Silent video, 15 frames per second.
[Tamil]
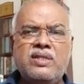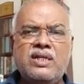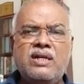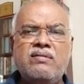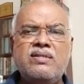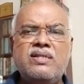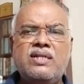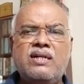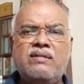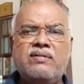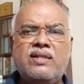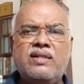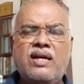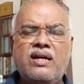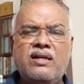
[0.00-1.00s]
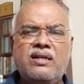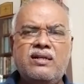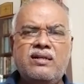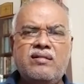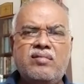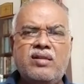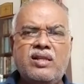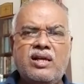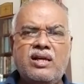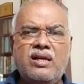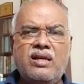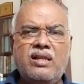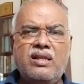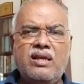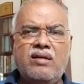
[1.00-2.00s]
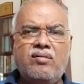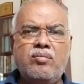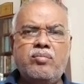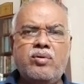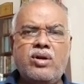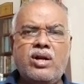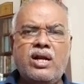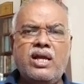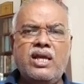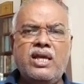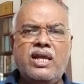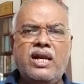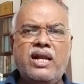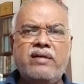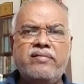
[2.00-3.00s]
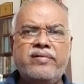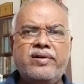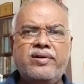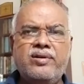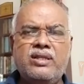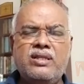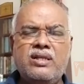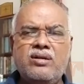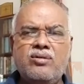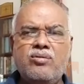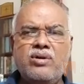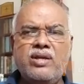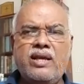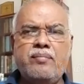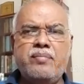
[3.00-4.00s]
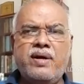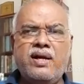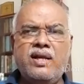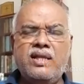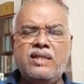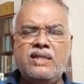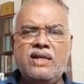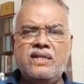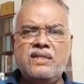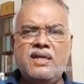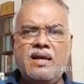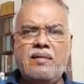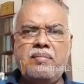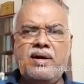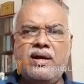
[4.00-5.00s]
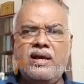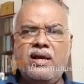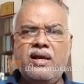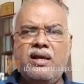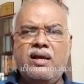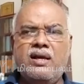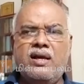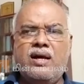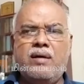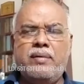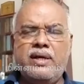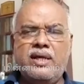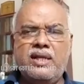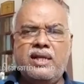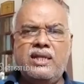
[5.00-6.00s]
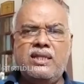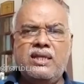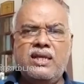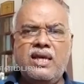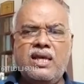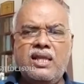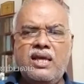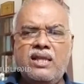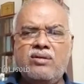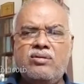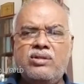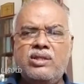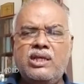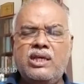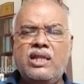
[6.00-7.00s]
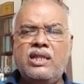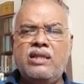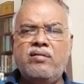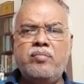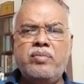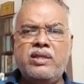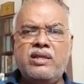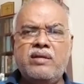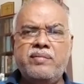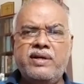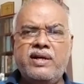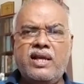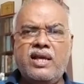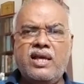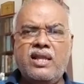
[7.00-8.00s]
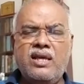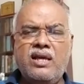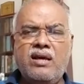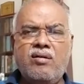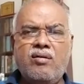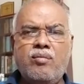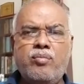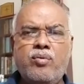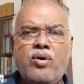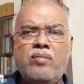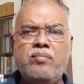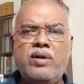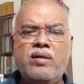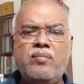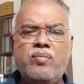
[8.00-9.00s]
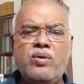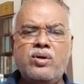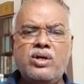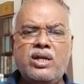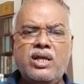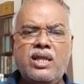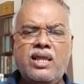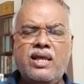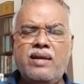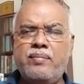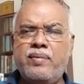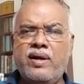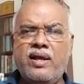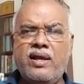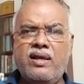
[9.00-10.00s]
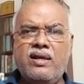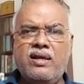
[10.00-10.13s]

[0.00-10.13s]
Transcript: சிக்கனவன் சிக்கனவன் தான் அவ்வளோதான் அது எவ்வளோ போடுறாங்க என்ன வரும் எத்தனை கோடி கேட்பாங்க இல்லை எத்தனை லட்சம் கேட்பாங்க அப்படிங்கிறதெல்லாம் தெரியாது அதுக்கு வந்து எந்த வெளிப்படைத்தன்மையும் கிடையாது அவங்க போடுற பில்லை போட்டுக்கிட்டே தான் இருப்பாங்க